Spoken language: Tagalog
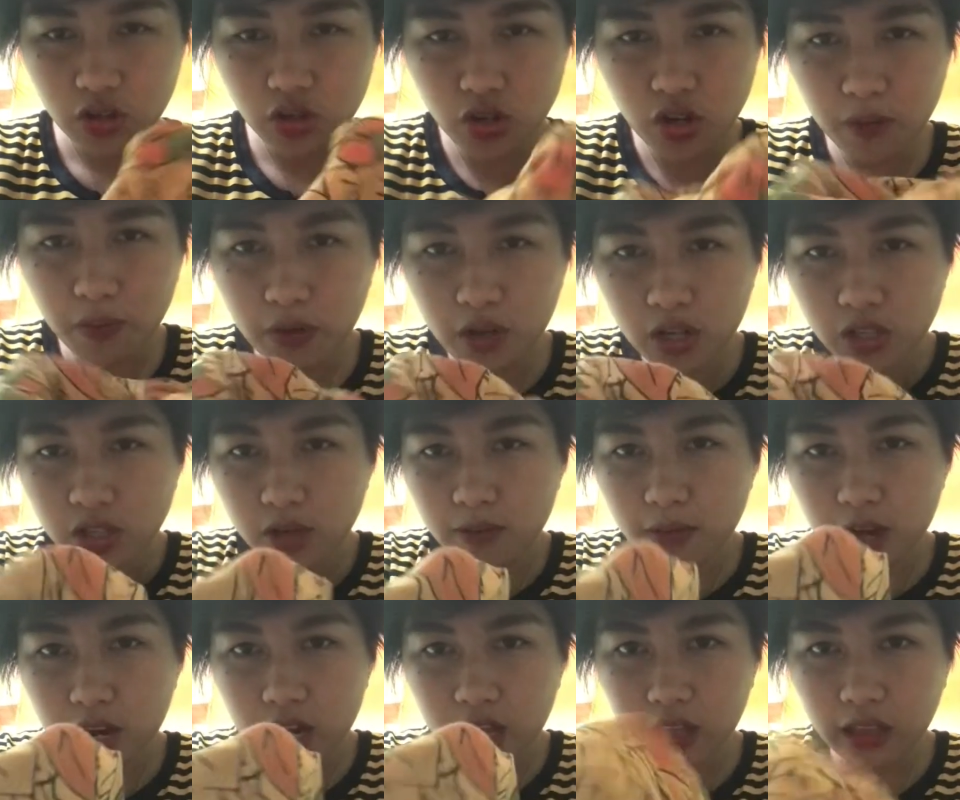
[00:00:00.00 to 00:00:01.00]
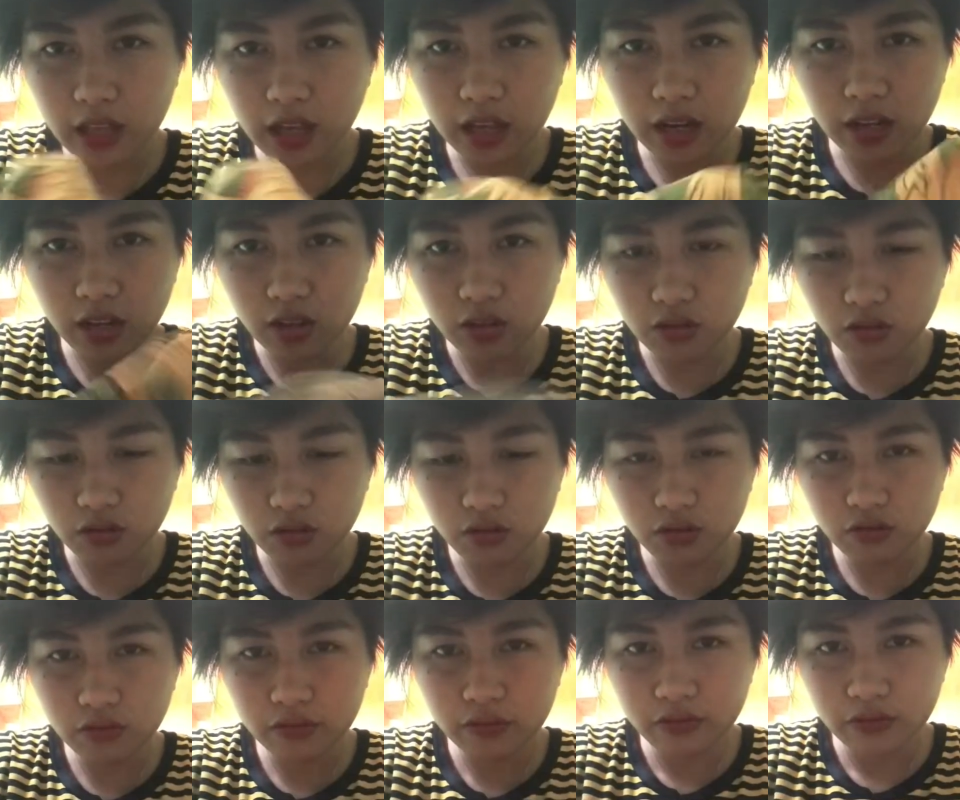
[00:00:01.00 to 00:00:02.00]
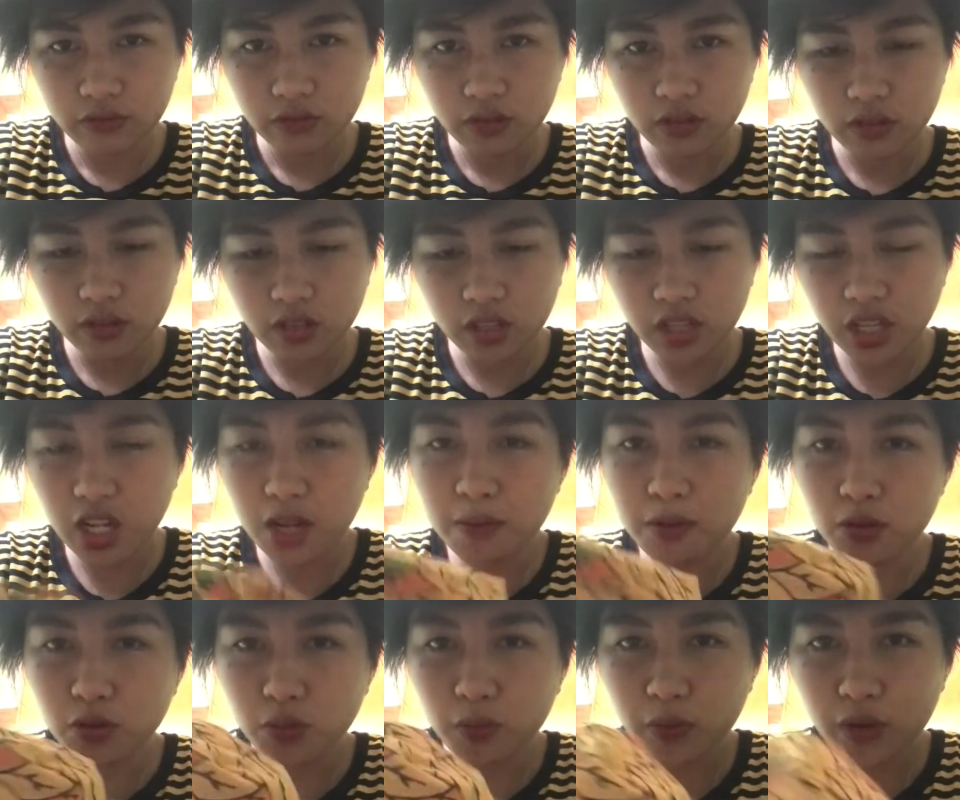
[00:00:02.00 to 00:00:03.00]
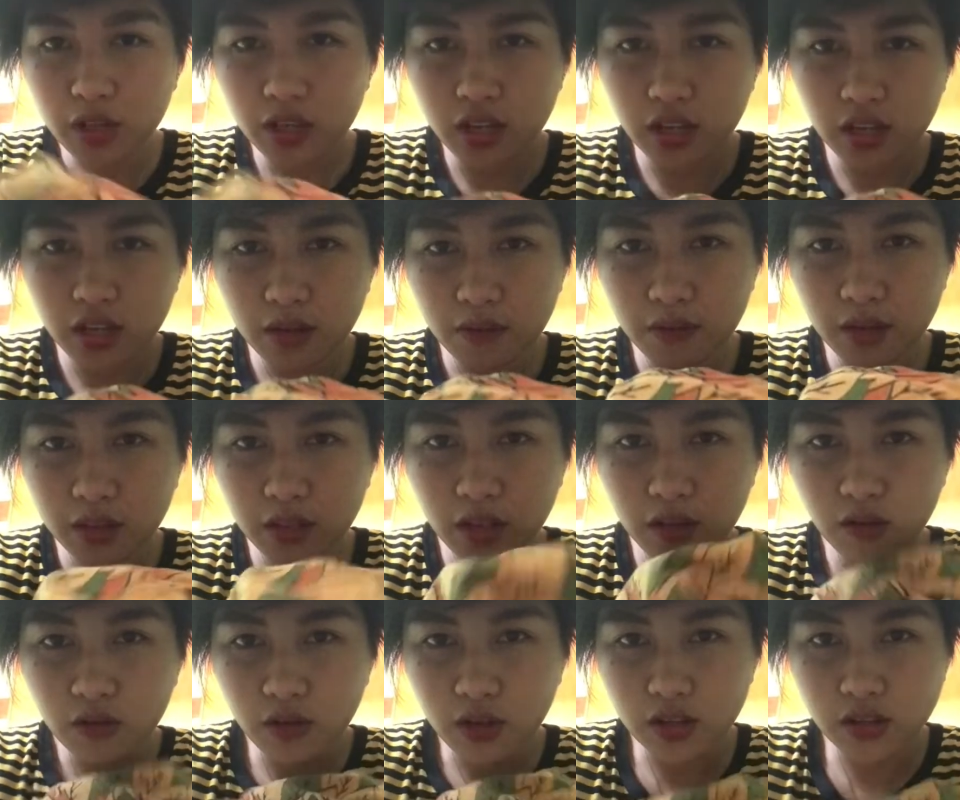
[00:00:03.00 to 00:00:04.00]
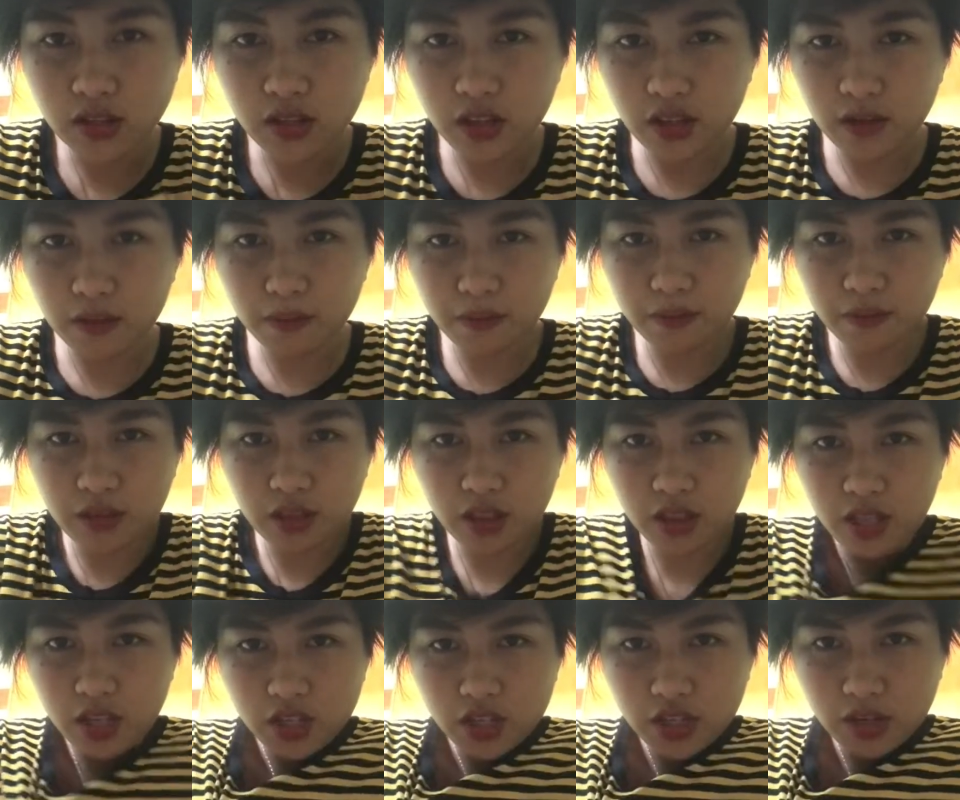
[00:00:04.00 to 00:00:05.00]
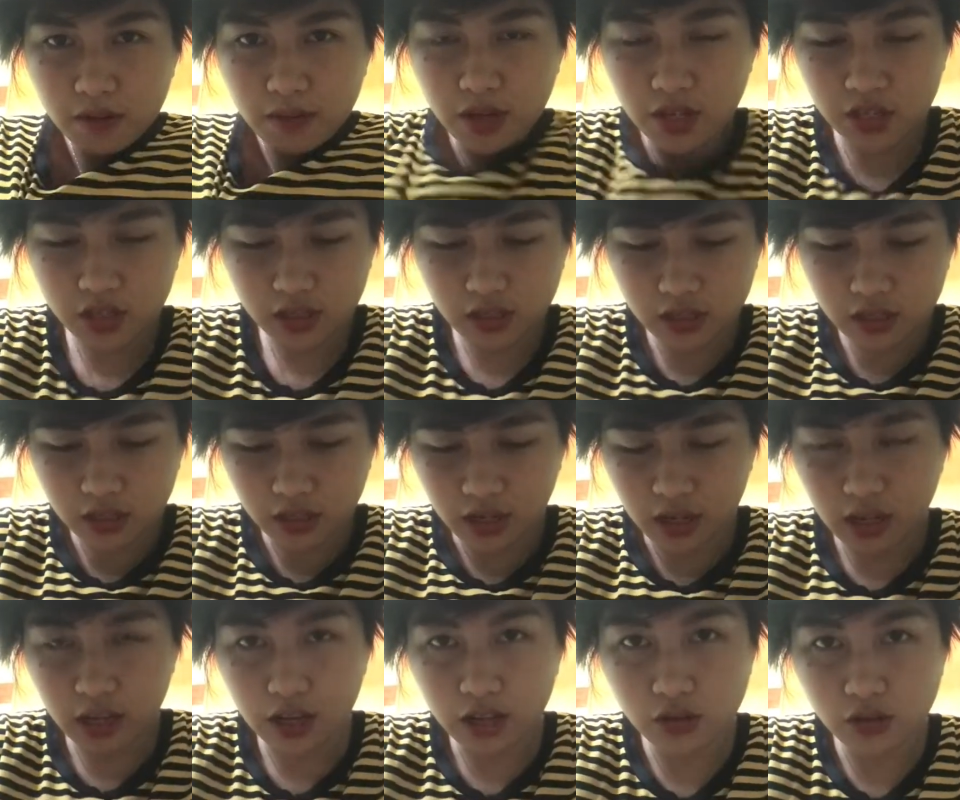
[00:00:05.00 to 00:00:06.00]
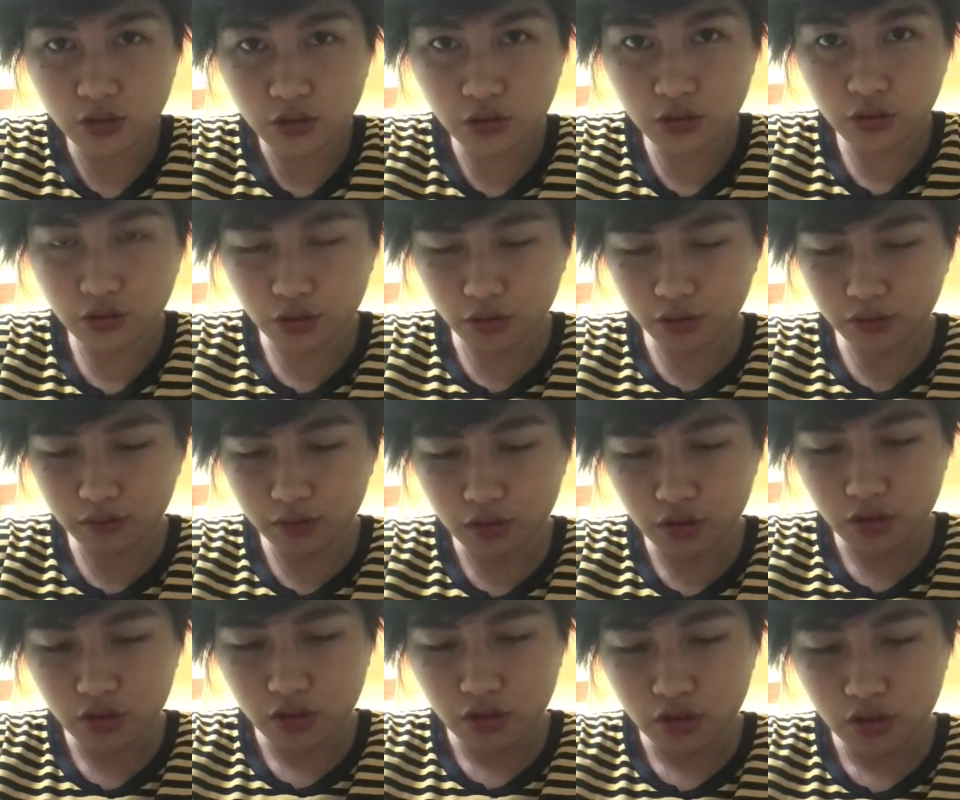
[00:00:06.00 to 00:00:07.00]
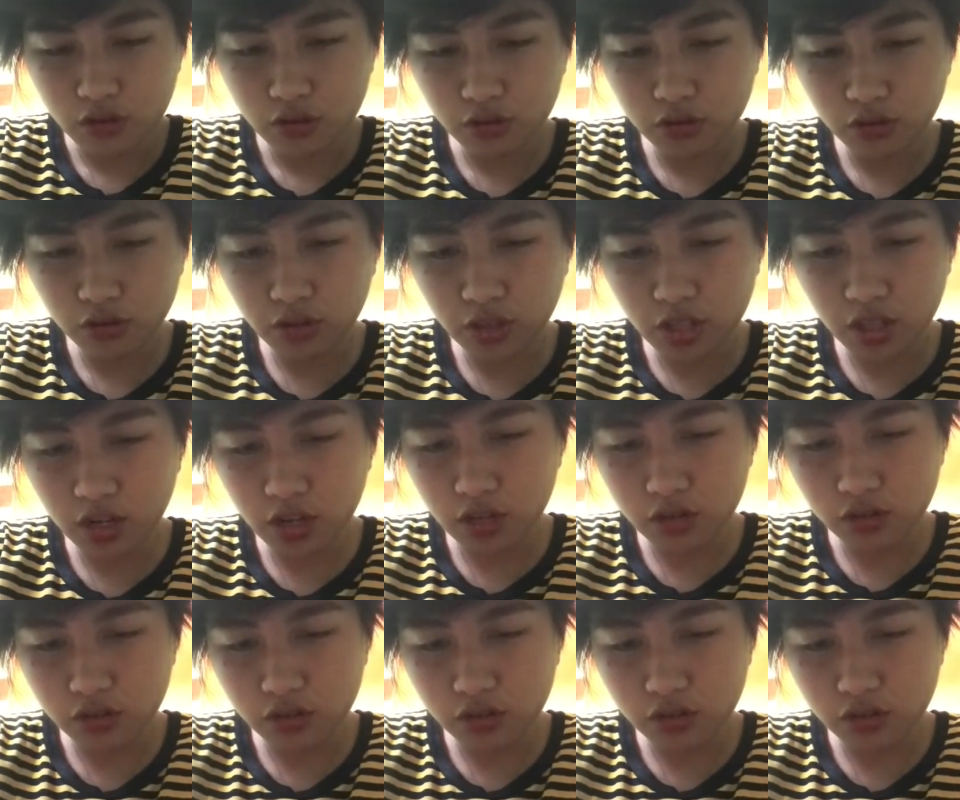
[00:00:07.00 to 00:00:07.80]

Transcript: Siyempre kasi baliktaran to. Hindi naman to pwedeng gamitin ko kasi hindi siya match sa suot ko. So, tinry